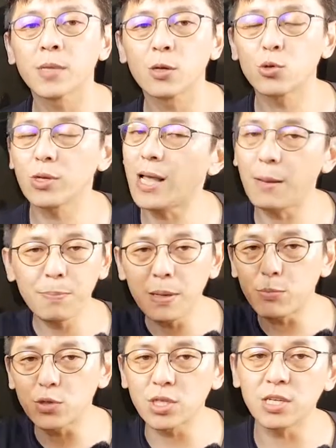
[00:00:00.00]
所以它并
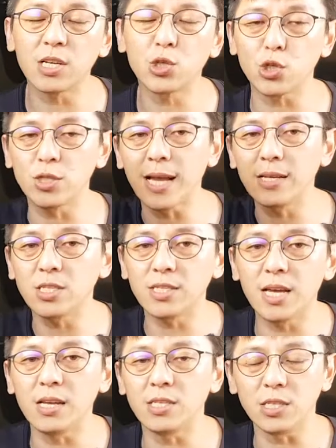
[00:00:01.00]
不是一个直上直
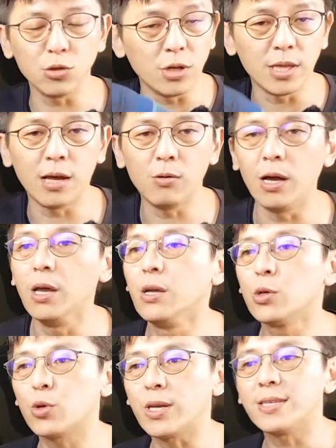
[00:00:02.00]
下的直卷弹簧，
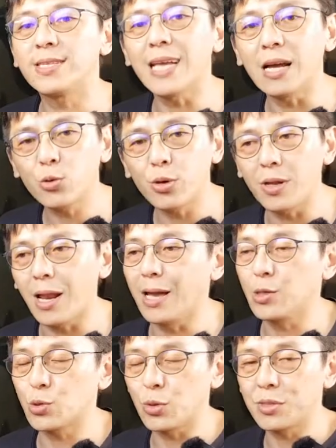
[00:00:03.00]
所以相对的来
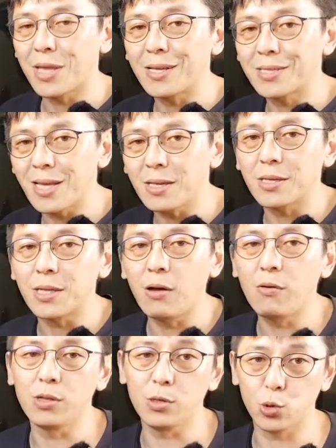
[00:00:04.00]
说，它这样的弹
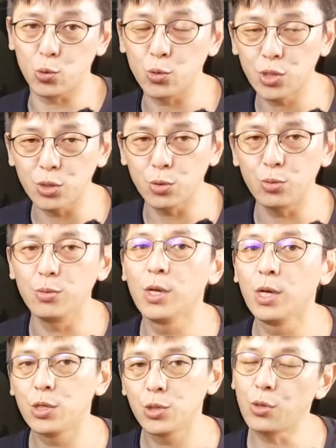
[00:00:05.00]
簧的舒适度
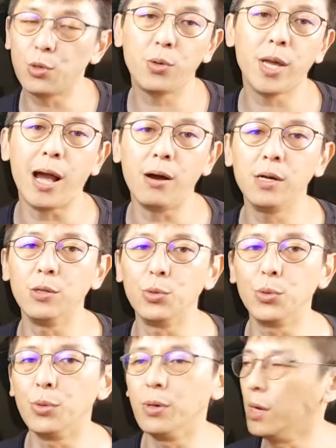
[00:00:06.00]
就会好很
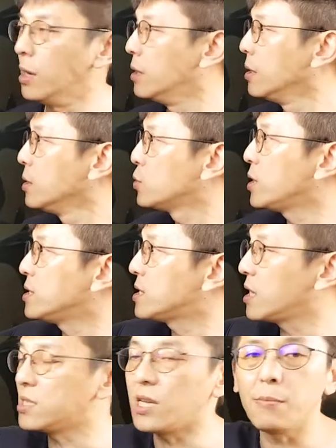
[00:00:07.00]
多了哈。所以这
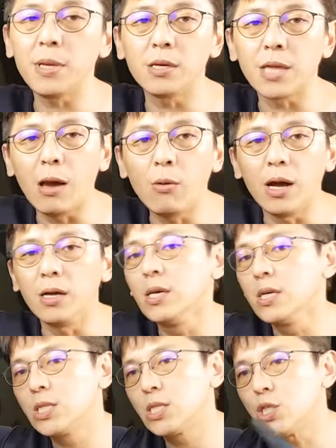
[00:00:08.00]
个前面的弹簧
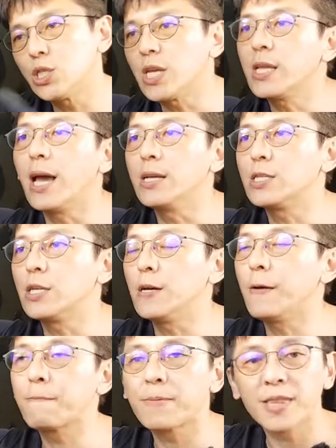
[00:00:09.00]
是这一台
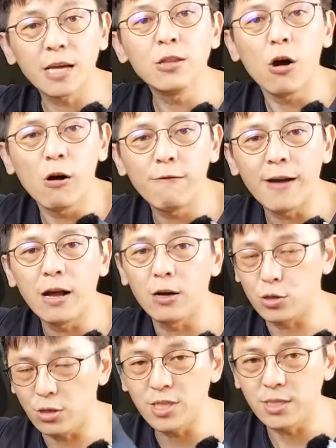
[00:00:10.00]
车跟后方哈，
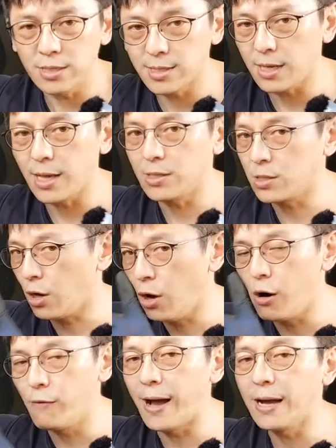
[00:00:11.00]
尤其是这一台车
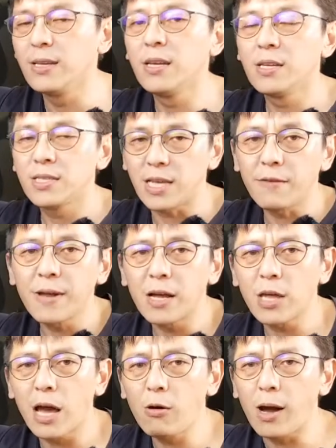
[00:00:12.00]
后方，前方的
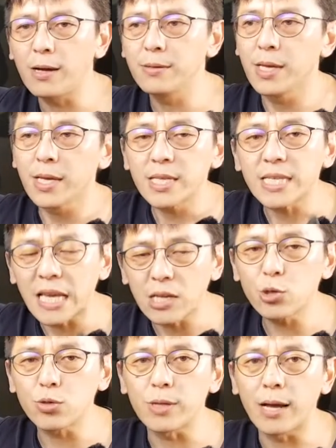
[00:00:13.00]
弹簧也
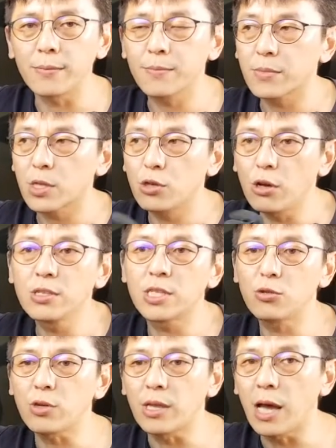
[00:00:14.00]
许啊用直
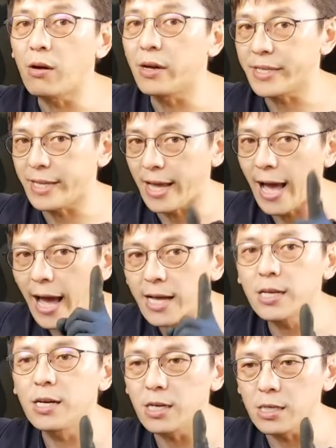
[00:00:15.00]
卷弹簧也还
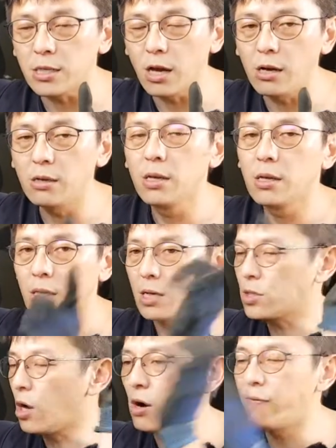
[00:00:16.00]
可以哦。可是后